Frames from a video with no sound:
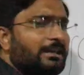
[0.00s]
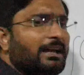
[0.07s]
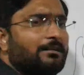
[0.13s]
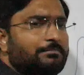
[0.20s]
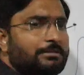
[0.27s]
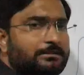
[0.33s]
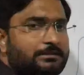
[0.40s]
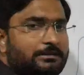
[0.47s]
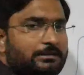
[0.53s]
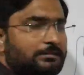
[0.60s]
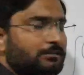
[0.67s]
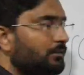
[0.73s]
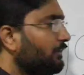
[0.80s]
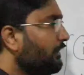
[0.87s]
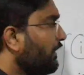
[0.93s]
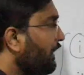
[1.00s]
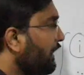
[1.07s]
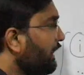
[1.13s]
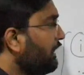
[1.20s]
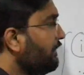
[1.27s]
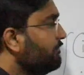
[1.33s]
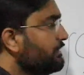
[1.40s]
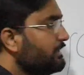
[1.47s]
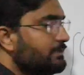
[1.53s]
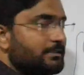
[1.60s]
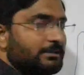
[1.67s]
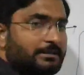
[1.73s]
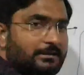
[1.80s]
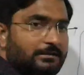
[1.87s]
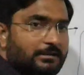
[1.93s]
क्या बनता ए बी
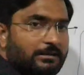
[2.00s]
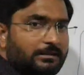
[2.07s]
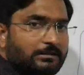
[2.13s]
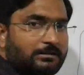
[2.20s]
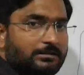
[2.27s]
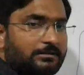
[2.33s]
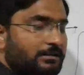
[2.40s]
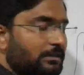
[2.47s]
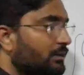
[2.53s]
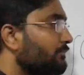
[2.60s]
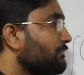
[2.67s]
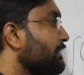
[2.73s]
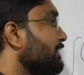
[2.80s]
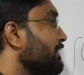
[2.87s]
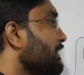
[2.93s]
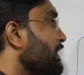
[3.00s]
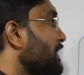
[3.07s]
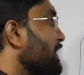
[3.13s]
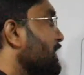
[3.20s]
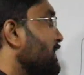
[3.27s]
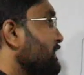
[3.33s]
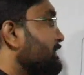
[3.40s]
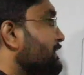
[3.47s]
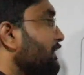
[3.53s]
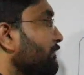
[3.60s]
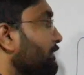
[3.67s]
से कितना कम है इसका